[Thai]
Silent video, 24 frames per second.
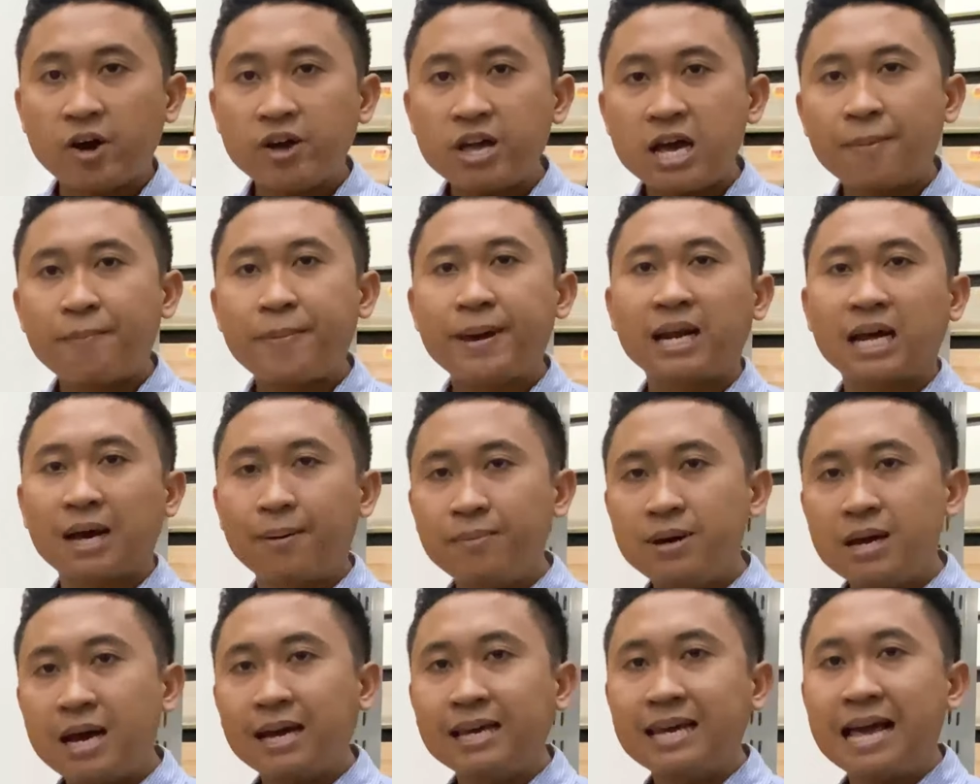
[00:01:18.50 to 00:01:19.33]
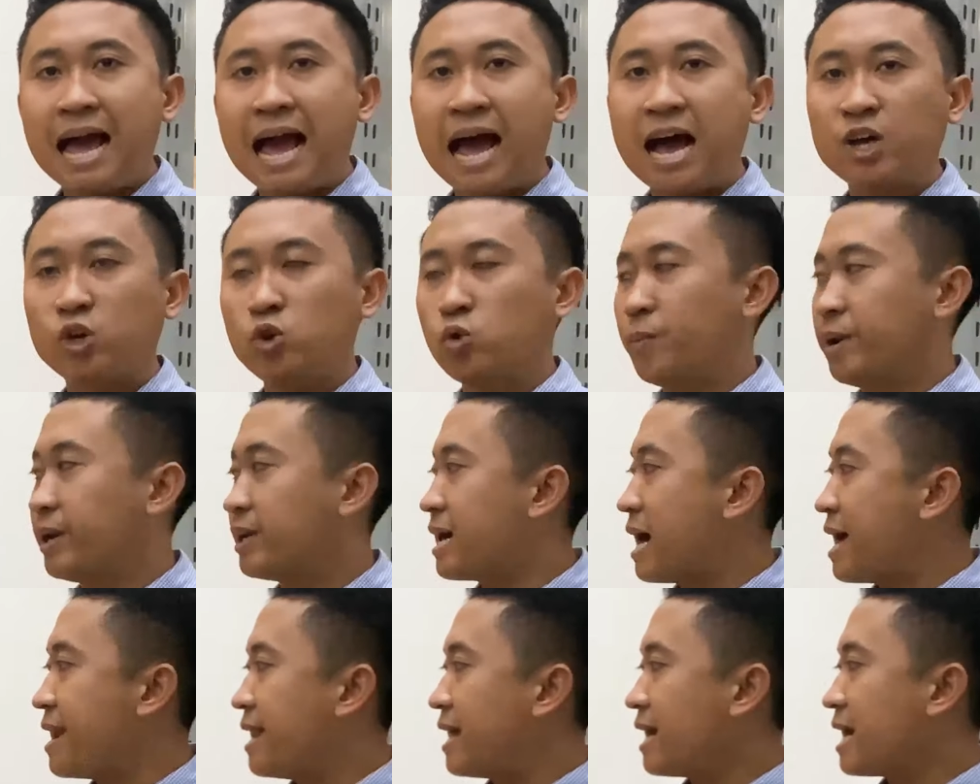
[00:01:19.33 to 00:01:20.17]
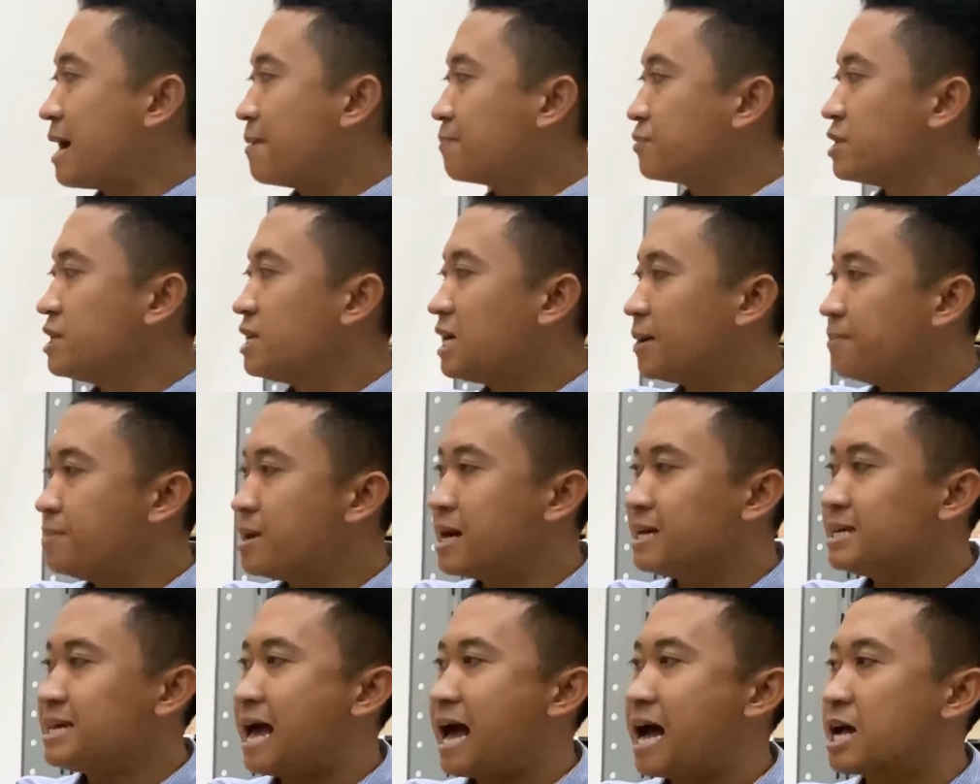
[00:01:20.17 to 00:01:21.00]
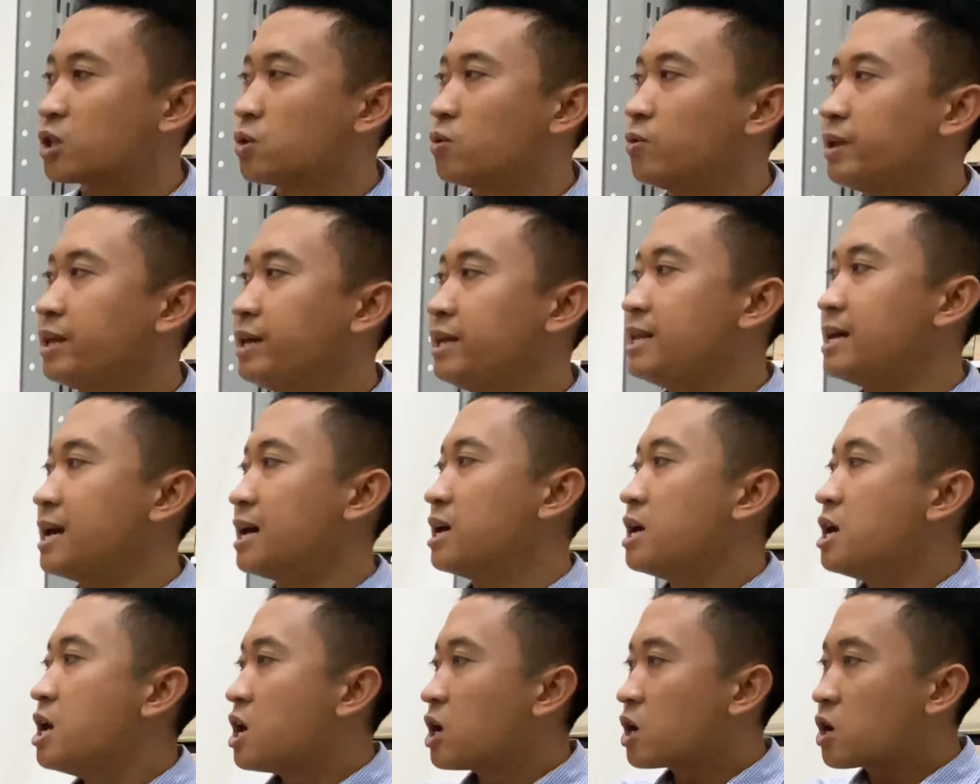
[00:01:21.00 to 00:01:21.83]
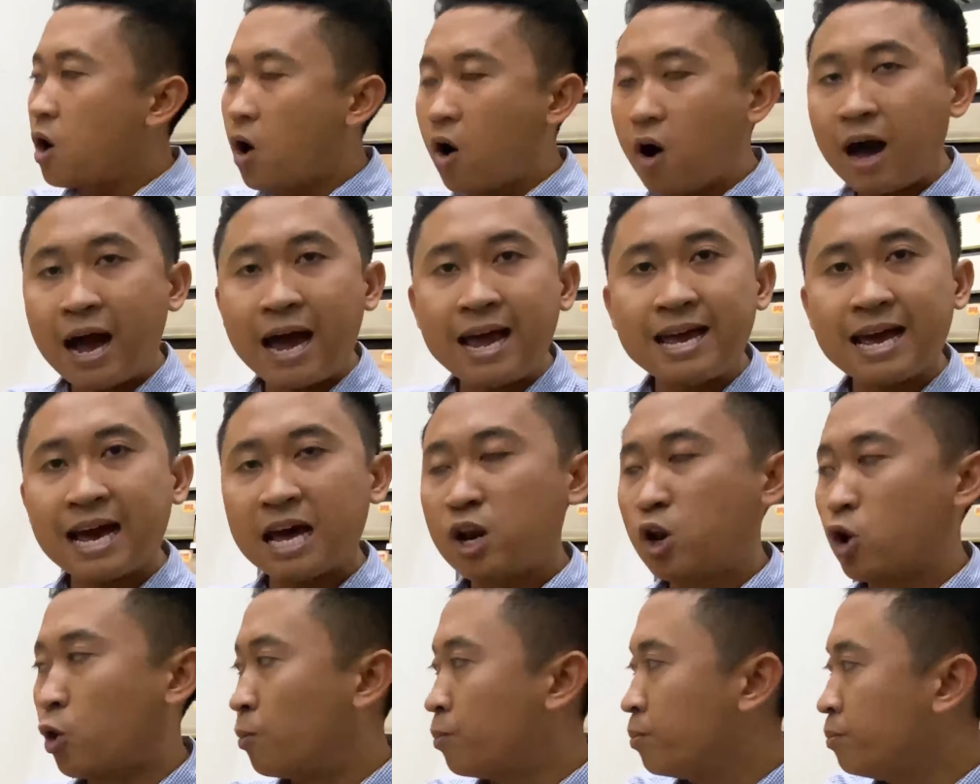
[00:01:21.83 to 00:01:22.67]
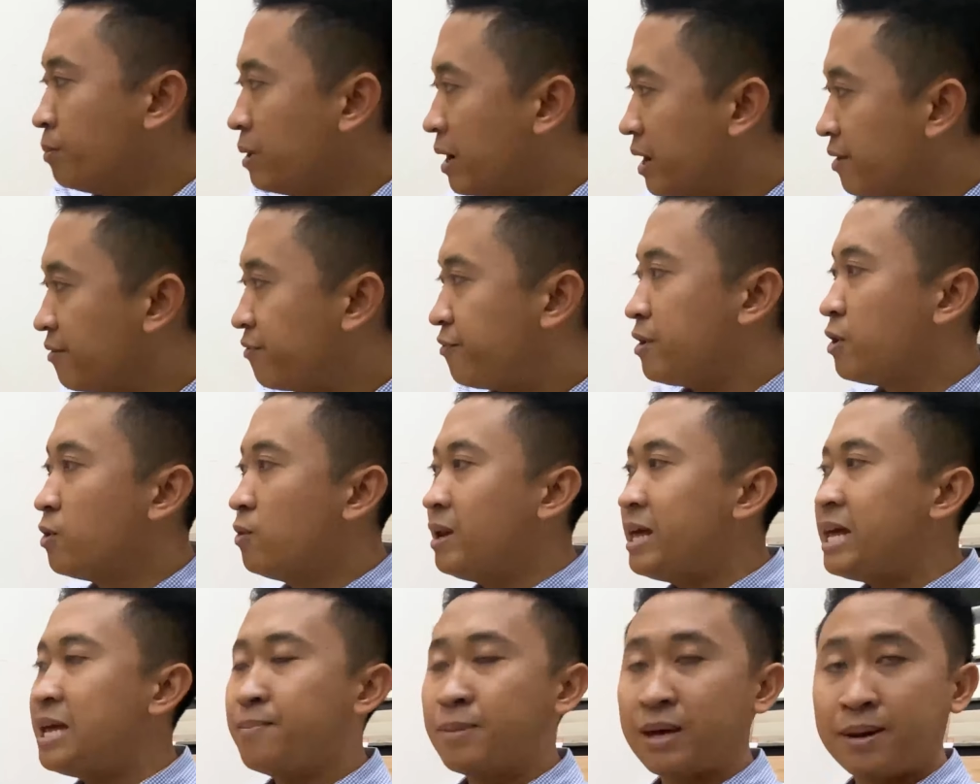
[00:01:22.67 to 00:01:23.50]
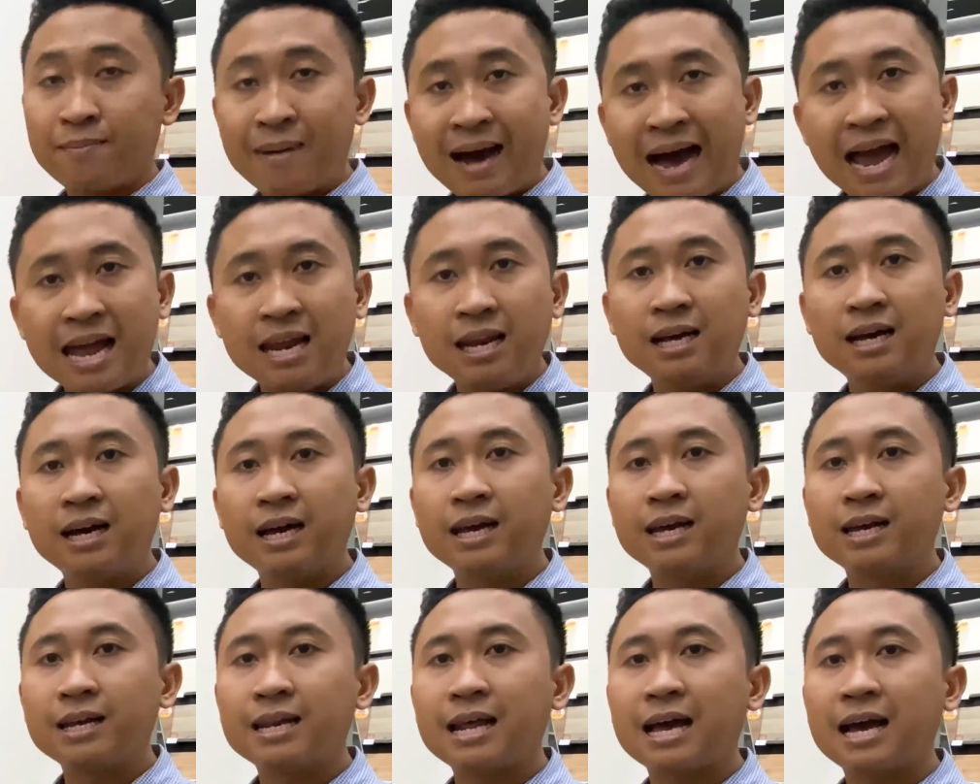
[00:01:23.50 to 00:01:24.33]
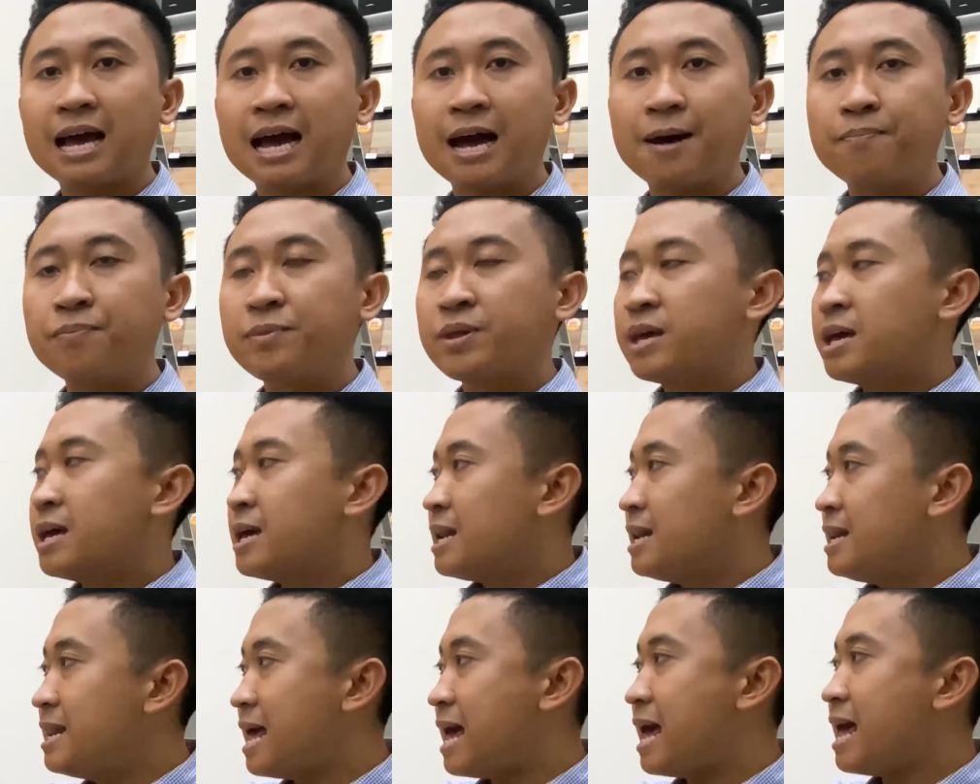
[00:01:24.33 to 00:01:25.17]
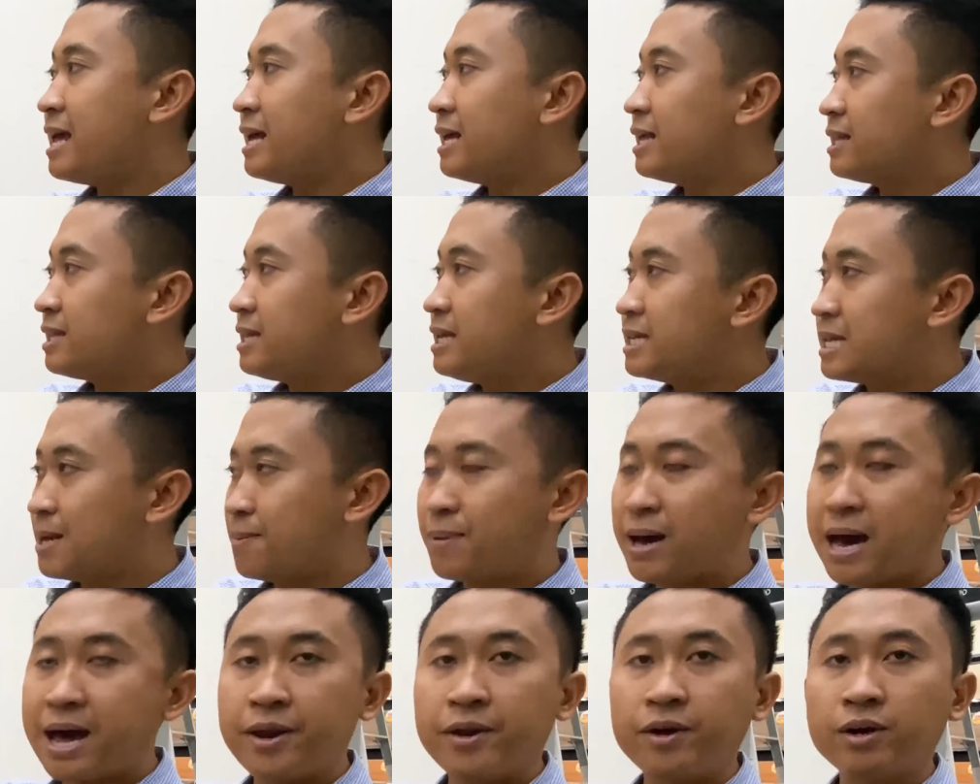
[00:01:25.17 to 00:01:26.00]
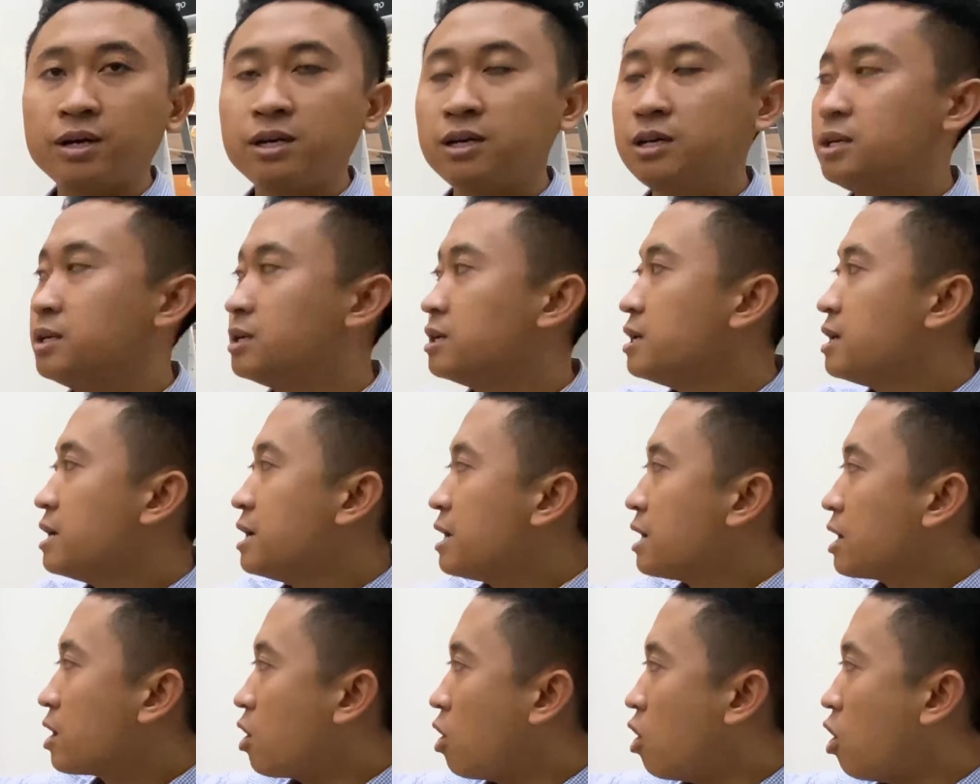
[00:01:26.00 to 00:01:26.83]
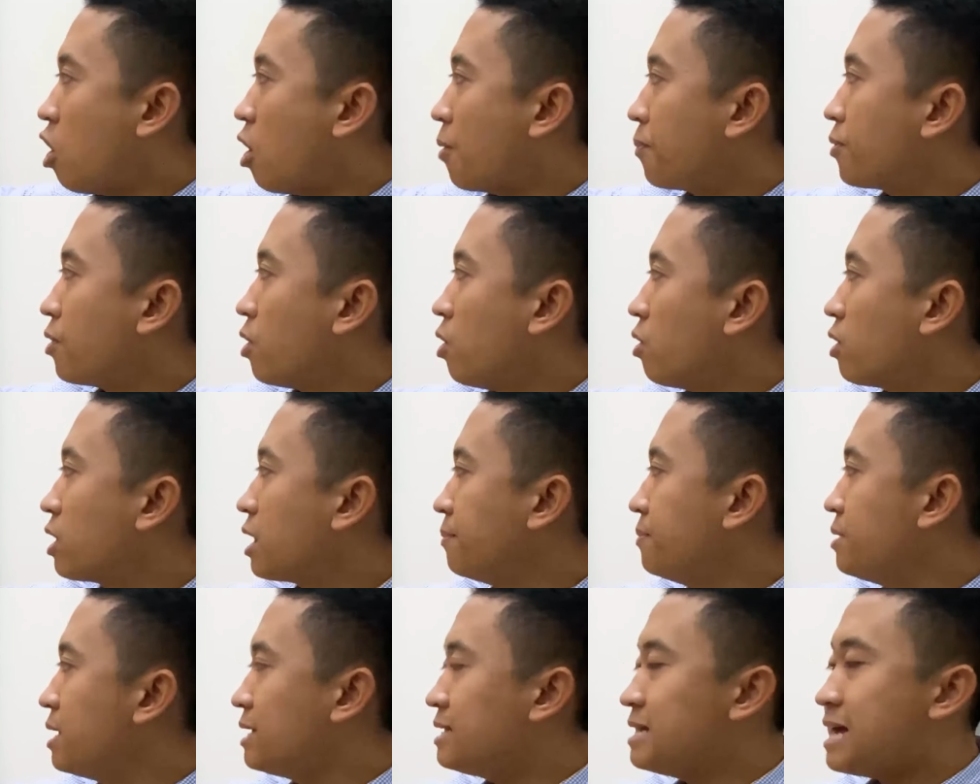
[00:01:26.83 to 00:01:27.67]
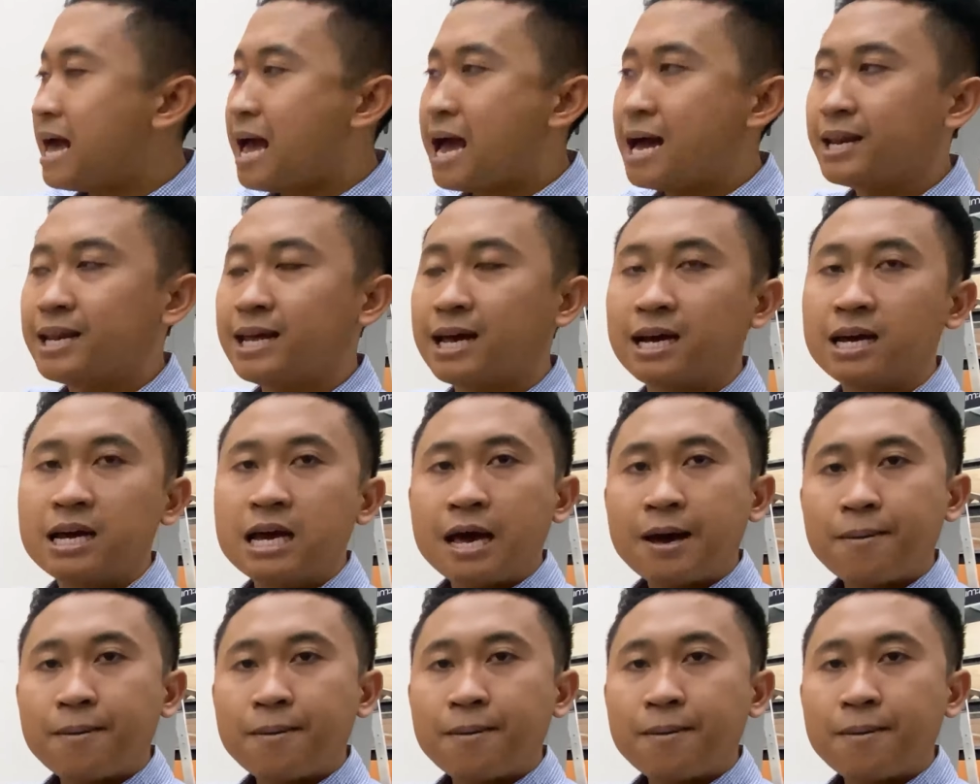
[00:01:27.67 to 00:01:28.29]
ก็ยังเป็นกระเบื้องยางอยู่เหมือนกันนะครับ ซึ่งกระเบื้องยางตรงนี้เนี่ยก็ให้อารมณ์เหมือนฟิลลิ่งเหมือนไม้เลยนะครับ และที่สำคัญก็คือขอบของกระเบื้องยางเนี่ย